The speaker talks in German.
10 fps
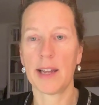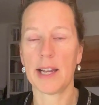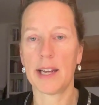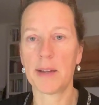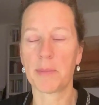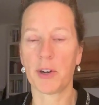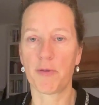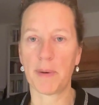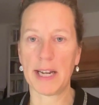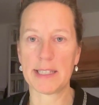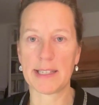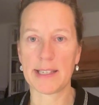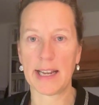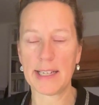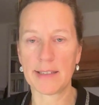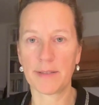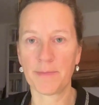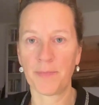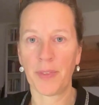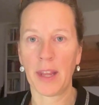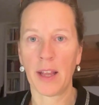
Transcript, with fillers: erlebt auf beiden Seiten.